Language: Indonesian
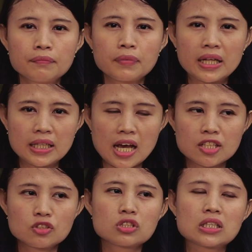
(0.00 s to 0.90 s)

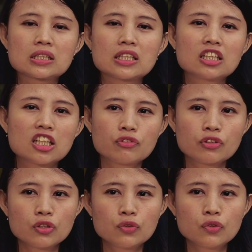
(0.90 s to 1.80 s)
pelatihan sukses
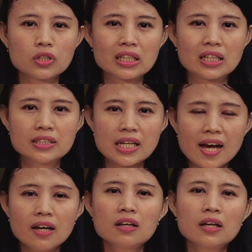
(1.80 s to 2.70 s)
interview
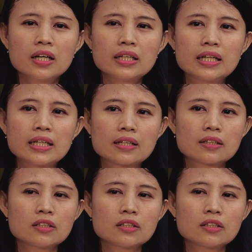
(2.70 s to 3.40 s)
kerja, dan yang